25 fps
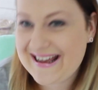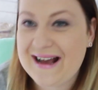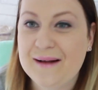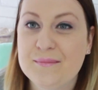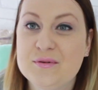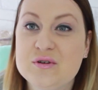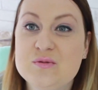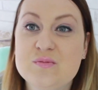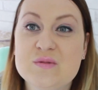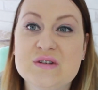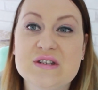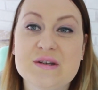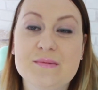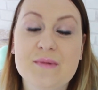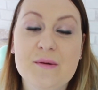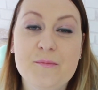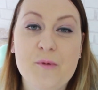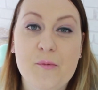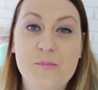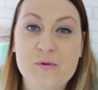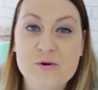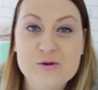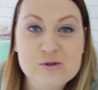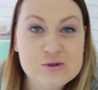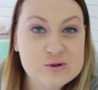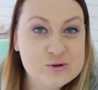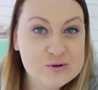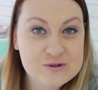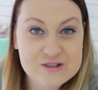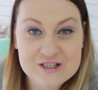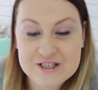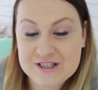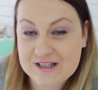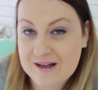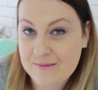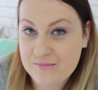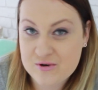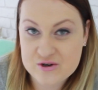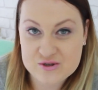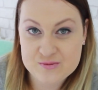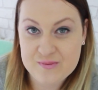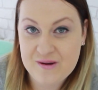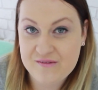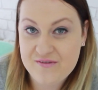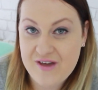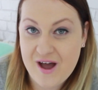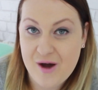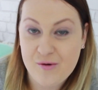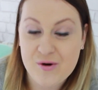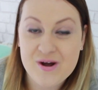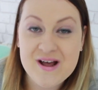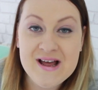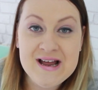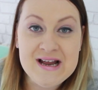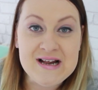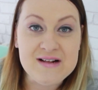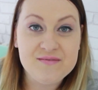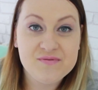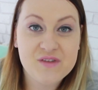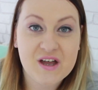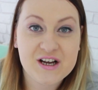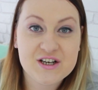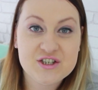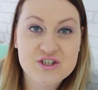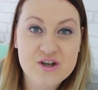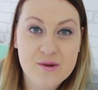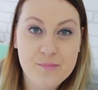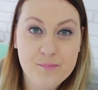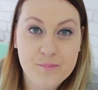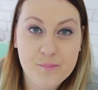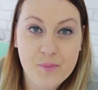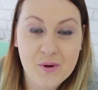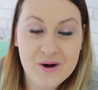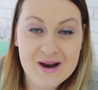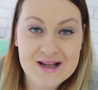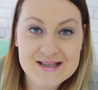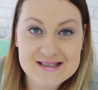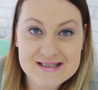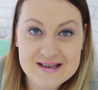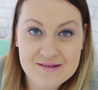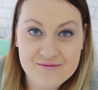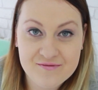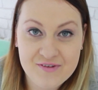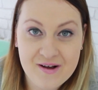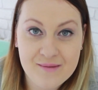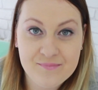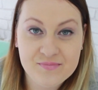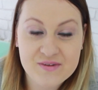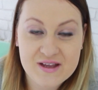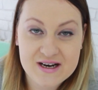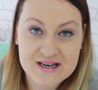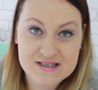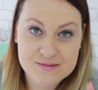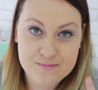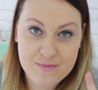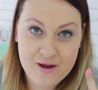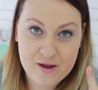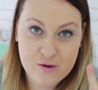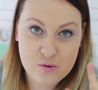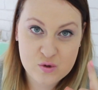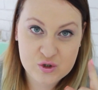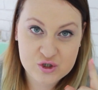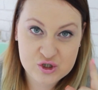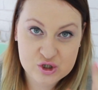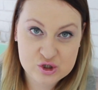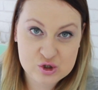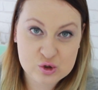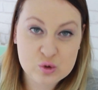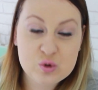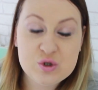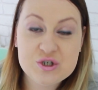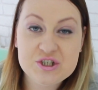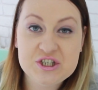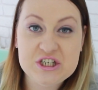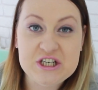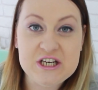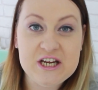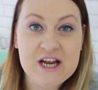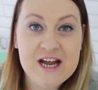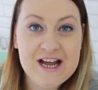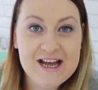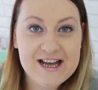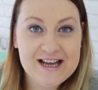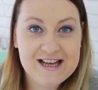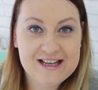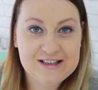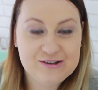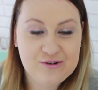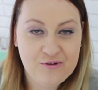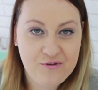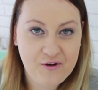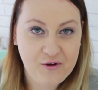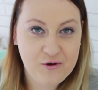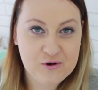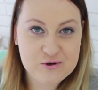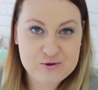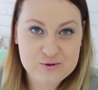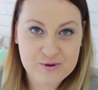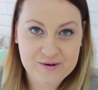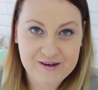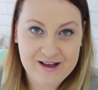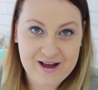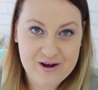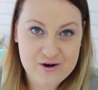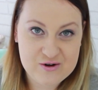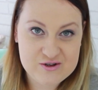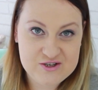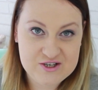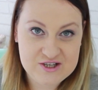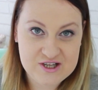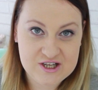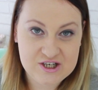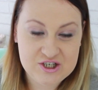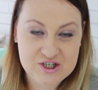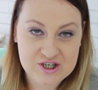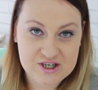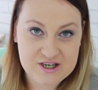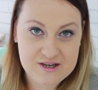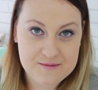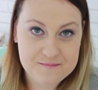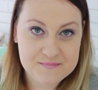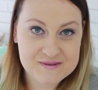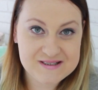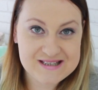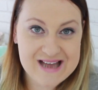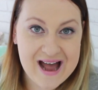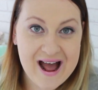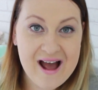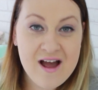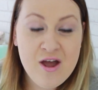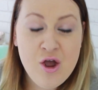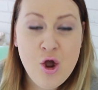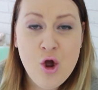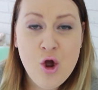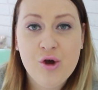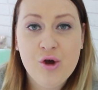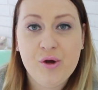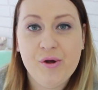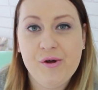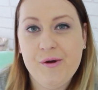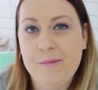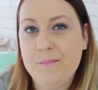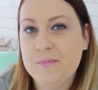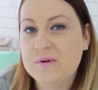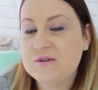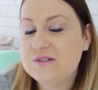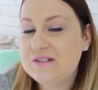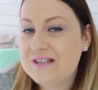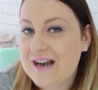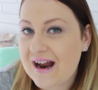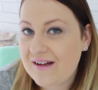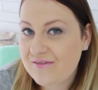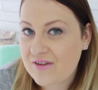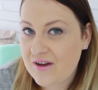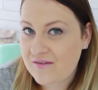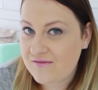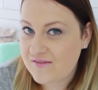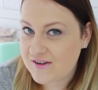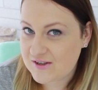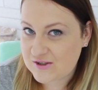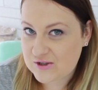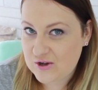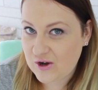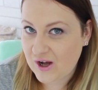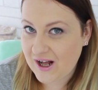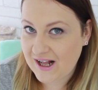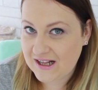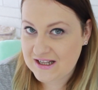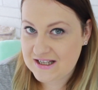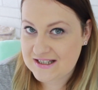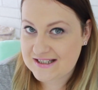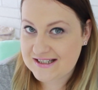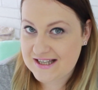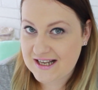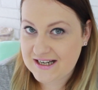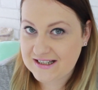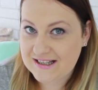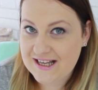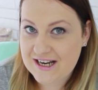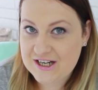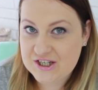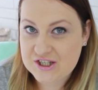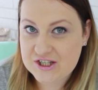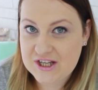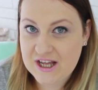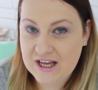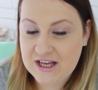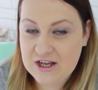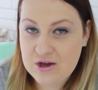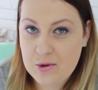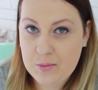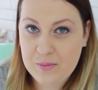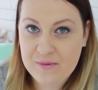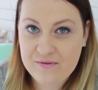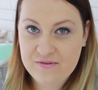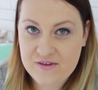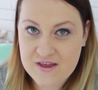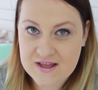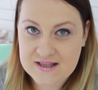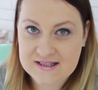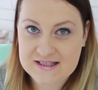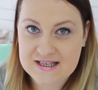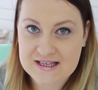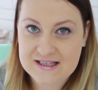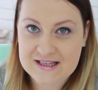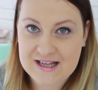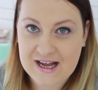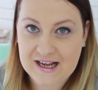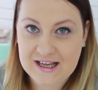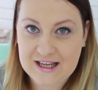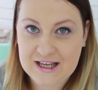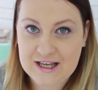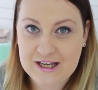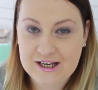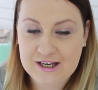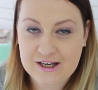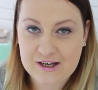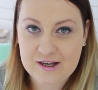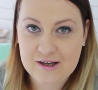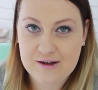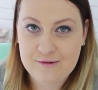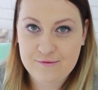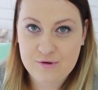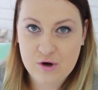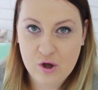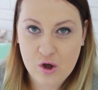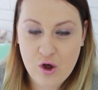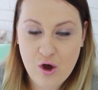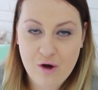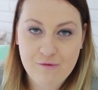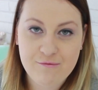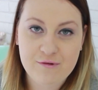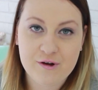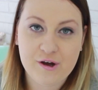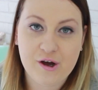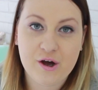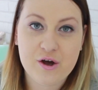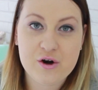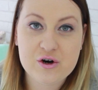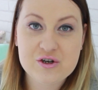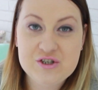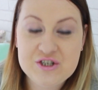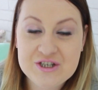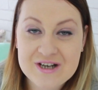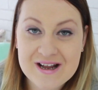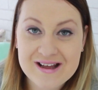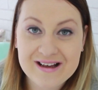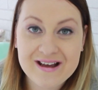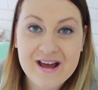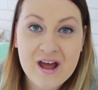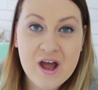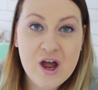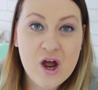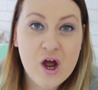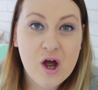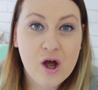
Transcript: Jakbyśmy sobie po prostu gdzieś tam rozmawiały. Także polecam Wam, teraz mają jeszcze sushi, nowego członka rodziny, czyli psa, e, Pozdrawiam Was kochani serdecznie i oby więcej takich e, vlogowych rodzinek.